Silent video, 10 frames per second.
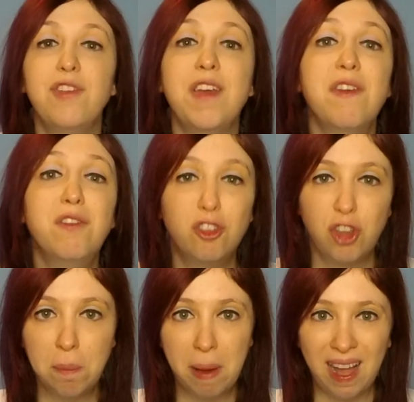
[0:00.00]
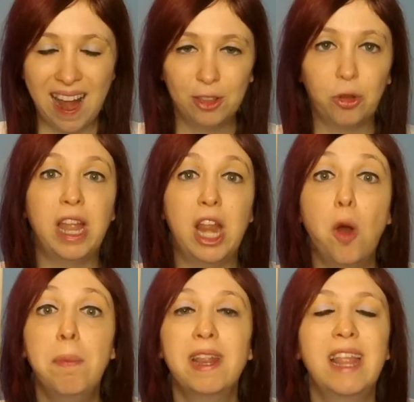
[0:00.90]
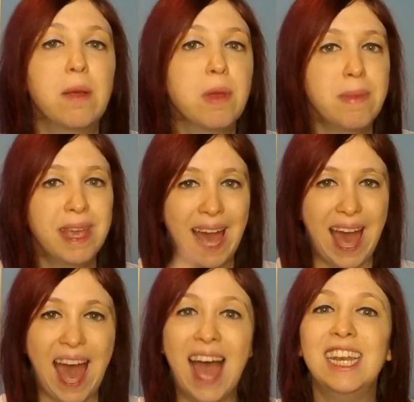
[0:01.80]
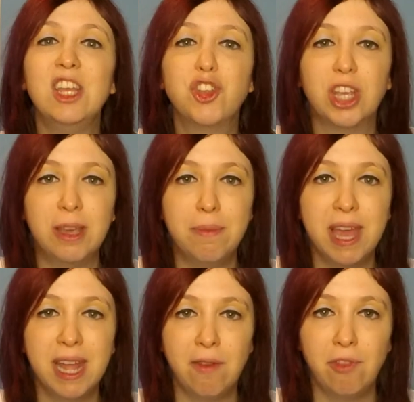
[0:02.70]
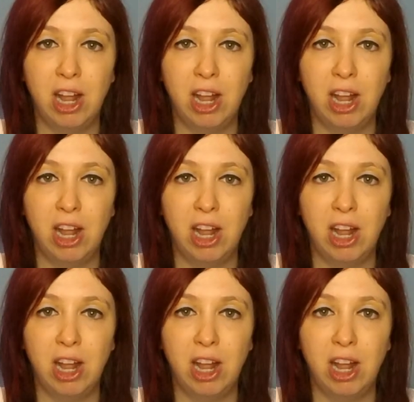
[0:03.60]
Vi avevo già parlato delle opere della mia amica Alice Chimera,